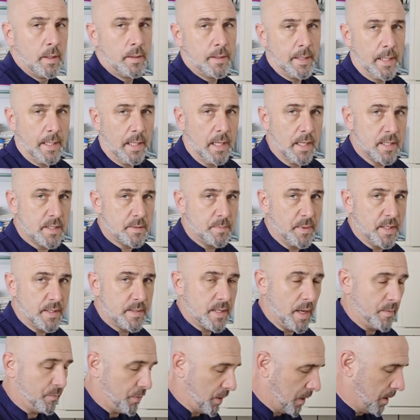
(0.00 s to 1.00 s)
Den lassen wir jetzt
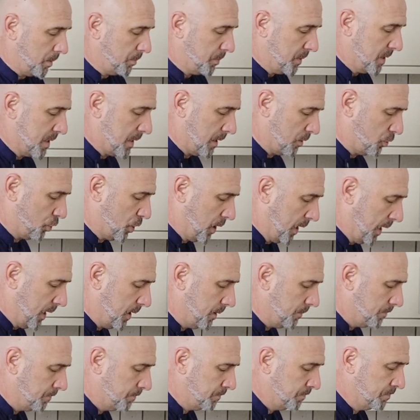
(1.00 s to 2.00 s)
einfach ein bisschen
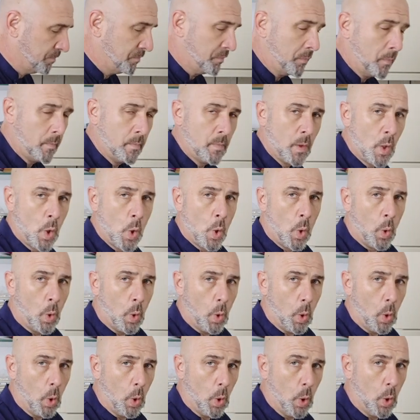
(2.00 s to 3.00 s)
stehen
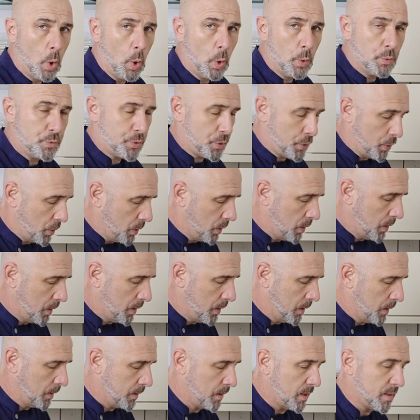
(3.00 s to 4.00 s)
und
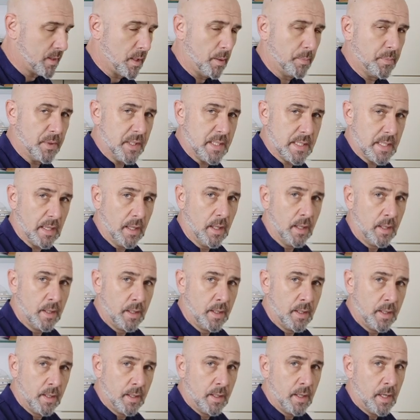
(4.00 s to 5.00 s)
dass er ein bisschen
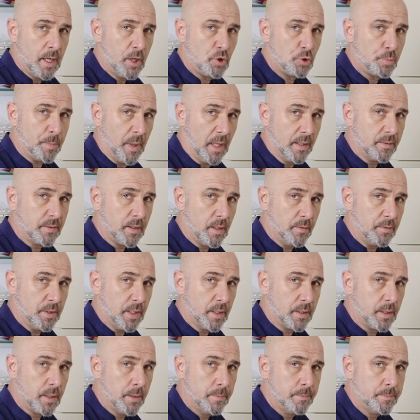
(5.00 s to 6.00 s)
entspannter
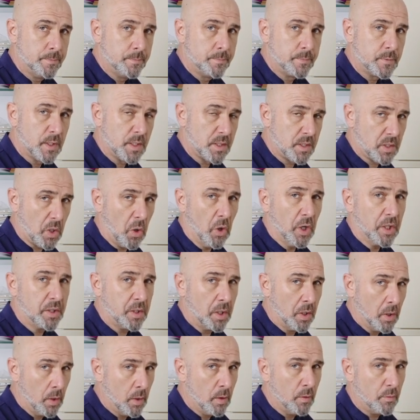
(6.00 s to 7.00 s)
wird. Das dauert
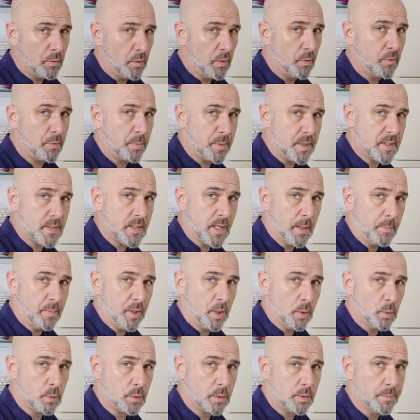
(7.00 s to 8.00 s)
5 bis 10
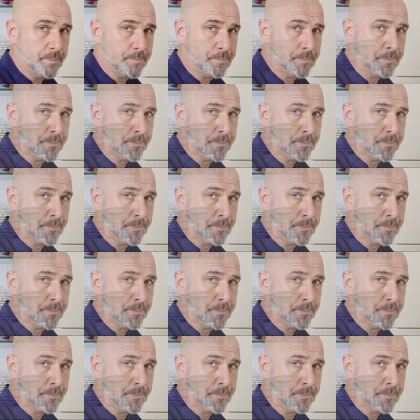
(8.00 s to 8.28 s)
Minuten.